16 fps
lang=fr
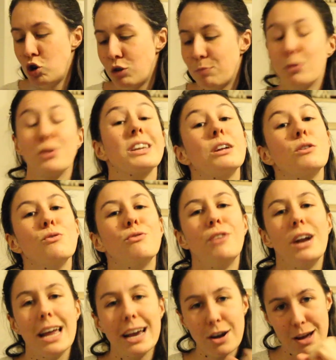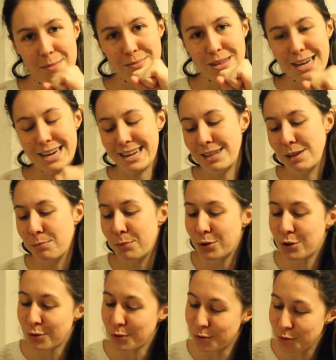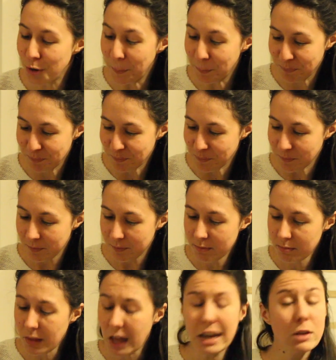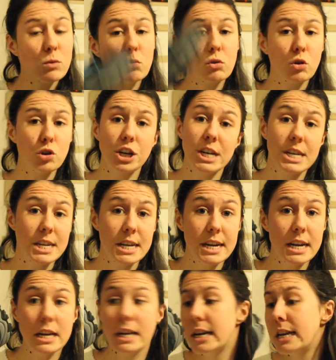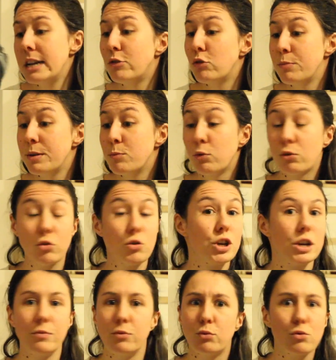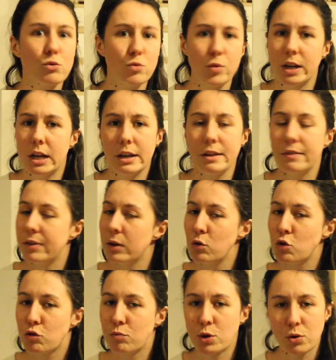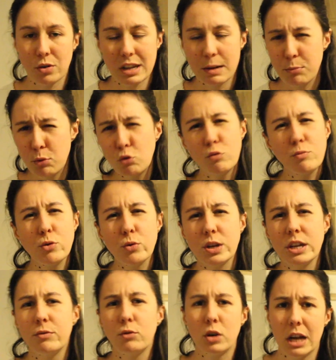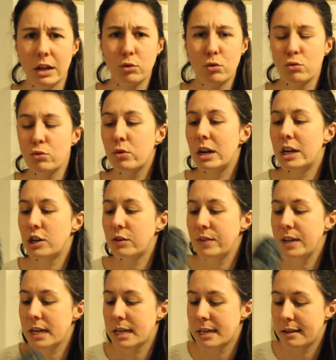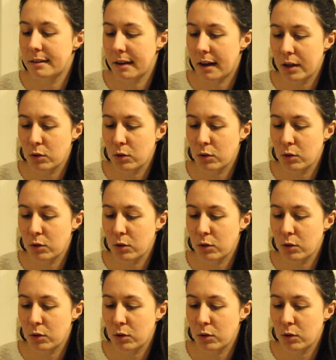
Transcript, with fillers: je pense qu'il nous fallait quand même des bonnes chaussures. Et donc quand j'ai essayé les, demi-montantes, j'ai vu tout de suite la différence, je me sentais beaucoup mieux au niveau de la tenue de la cheville, etc.